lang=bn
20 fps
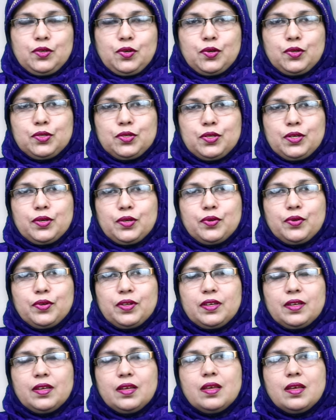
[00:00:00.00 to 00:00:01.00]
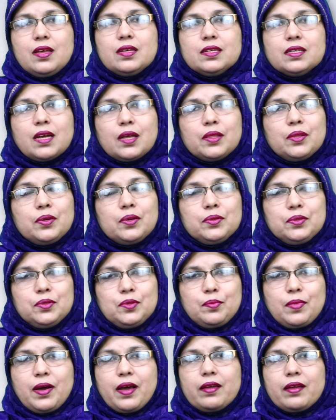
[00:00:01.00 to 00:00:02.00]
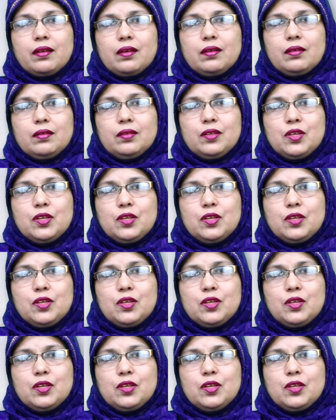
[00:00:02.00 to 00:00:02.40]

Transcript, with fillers: নড়াচড়া করে সাধারণত মায়েরা